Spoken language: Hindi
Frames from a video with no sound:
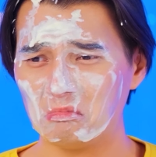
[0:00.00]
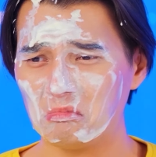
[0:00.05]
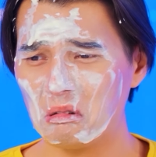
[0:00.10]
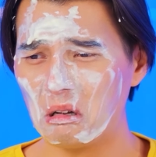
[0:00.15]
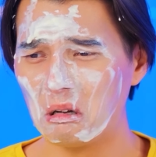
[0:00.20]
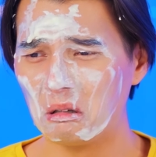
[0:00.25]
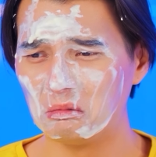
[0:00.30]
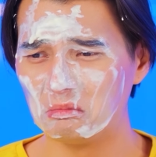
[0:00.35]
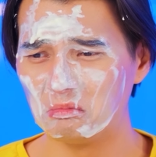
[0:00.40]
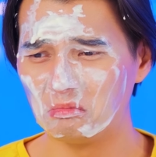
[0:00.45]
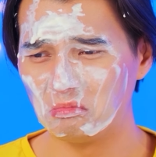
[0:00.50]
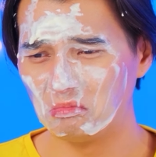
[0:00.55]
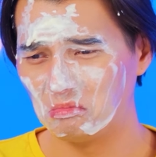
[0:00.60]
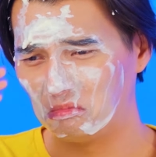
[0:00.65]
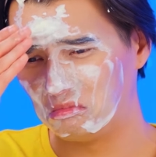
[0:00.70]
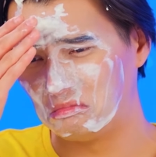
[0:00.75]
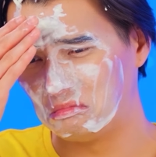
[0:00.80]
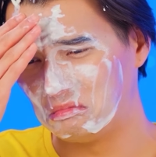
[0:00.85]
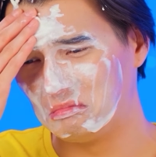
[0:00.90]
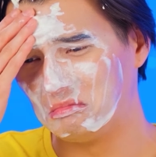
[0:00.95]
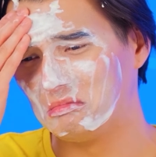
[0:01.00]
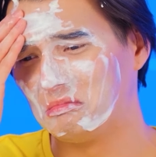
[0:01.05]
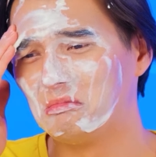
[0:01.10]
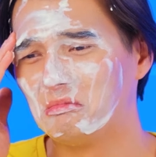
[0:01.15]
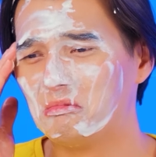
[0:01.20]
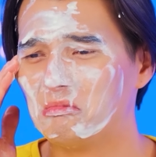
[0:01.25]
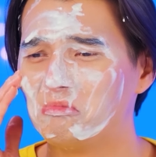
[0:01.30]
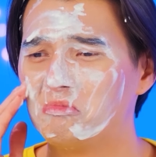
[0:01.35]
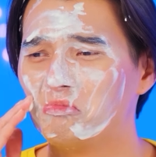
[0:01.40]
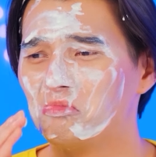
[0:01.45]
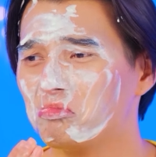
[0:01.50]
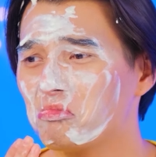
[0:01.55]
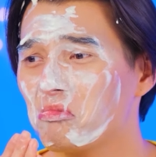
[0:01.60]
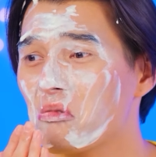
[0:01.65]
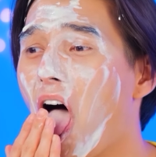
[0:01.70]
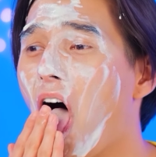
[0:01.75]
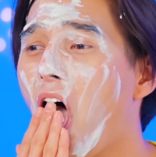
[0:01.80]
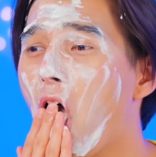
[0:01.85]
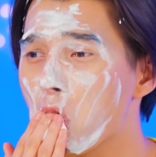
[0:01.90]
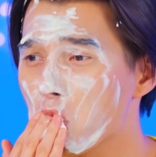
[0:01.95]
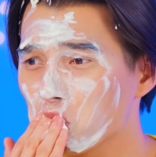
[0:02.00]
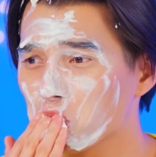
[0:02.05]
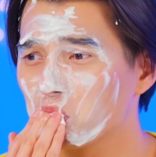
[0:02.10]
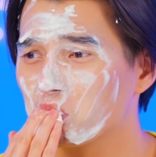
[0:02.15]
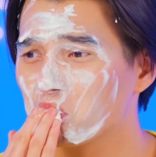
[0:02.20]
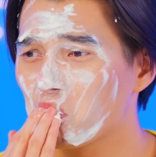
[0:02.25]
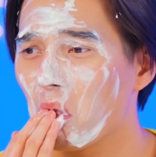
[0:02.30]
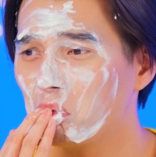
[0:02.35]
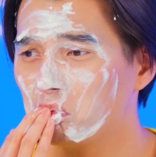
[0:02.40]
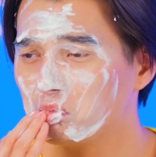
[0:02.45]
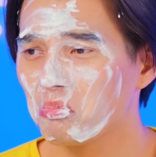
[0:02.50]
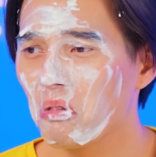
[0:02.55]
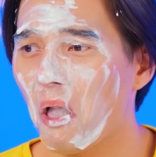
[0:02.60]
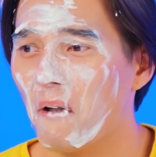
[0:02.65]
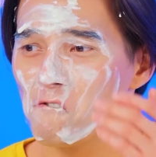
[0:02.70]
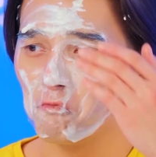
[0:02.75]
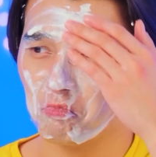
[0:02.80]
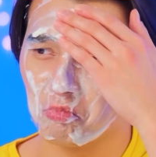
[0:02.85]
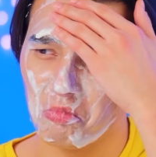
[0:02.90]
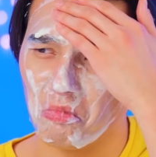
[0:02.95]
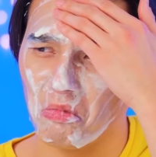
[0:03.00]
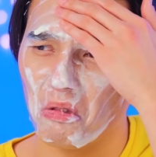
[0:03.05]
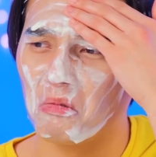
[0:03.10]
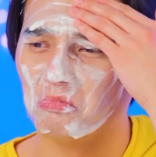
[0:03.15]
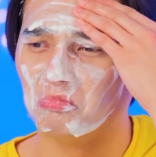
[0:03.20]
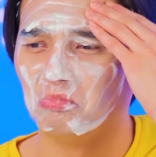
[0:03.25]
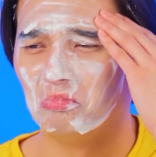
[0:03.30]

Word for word: अब मुझे बस अपने चेहरे से क्रीम चाटनी है यह सही नहीं है